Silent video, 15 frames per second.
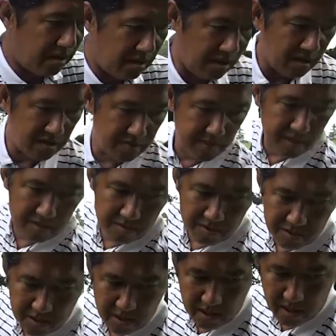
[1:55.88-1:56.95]
テイクバック
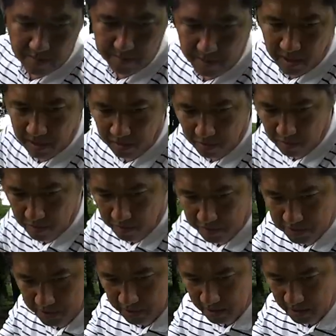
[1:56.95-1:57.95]
したら右の腰